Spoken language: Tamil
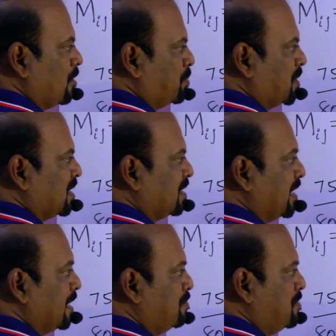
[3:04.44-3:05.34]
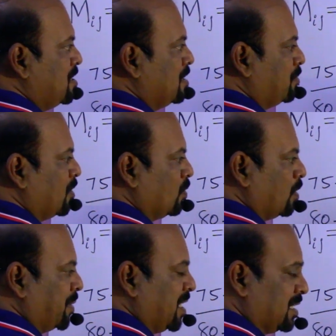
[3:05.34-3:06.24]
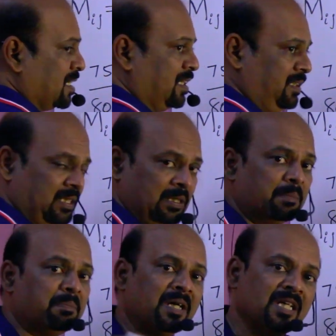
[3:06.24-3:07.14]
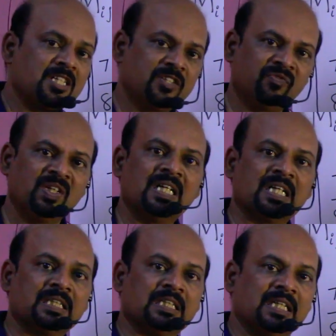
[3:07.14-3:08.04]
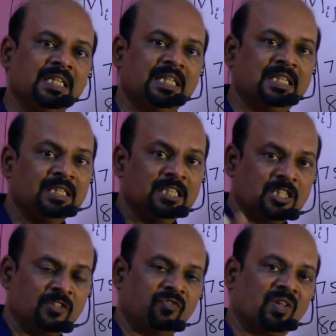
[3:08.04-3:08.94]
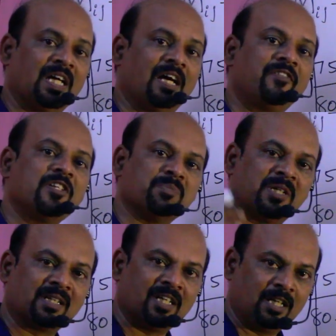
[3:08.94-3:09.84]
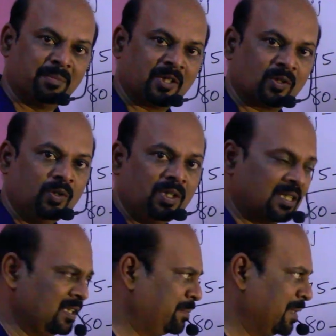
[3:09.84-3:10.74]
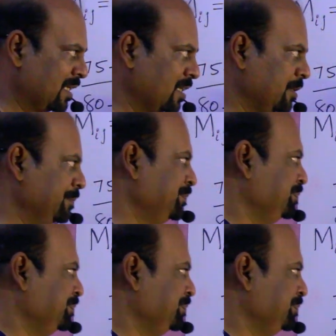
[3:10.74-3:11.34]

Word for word: ஞாபகப்படுத்துகிறேன் இந்த எம்ஜிஎம் கியூ அப்படின்றது என்ன பல ஷிஃப்ட்டில் நடந்ததில் எந்த ஷிஃப்ட்டில் ஆவரேஜ் மார்க் அதிகமாக இருக்கோ அந்த மார்க் அது